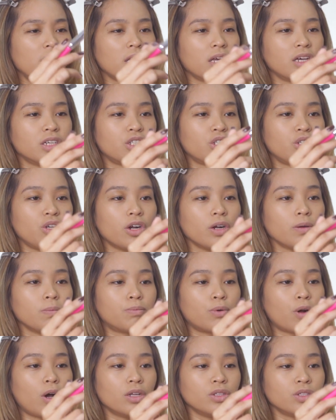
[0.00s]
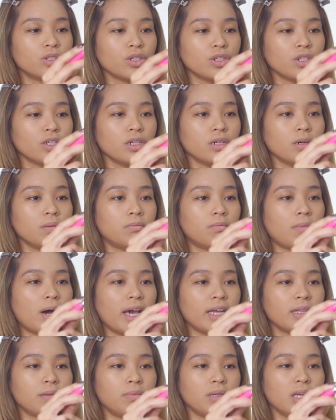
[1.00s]
Because your bronzer
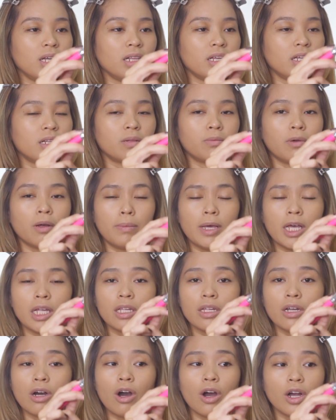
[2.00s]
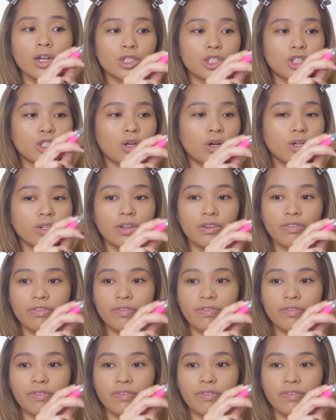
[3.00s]
might be a little bit harsh on your